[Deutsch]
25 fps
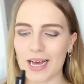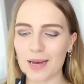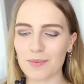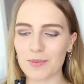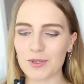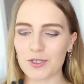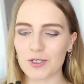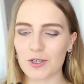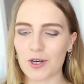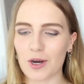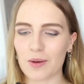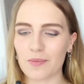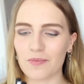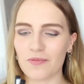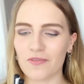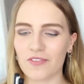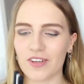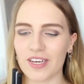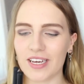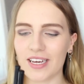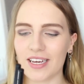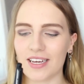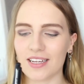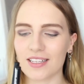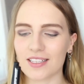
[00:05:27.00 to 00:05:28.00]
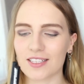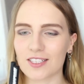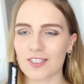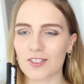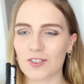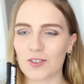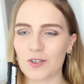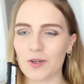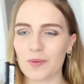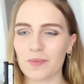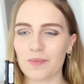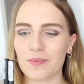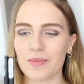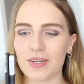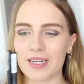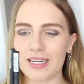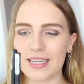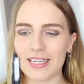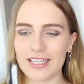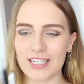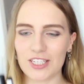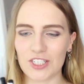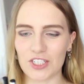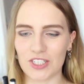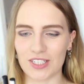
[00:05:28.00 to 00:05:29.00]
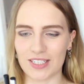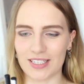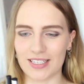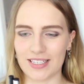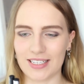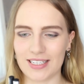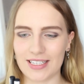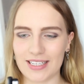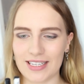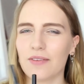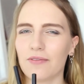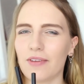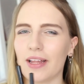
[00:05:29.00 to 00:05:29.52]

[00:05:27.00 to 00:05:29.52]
damit kommen wir zum Lidstrich.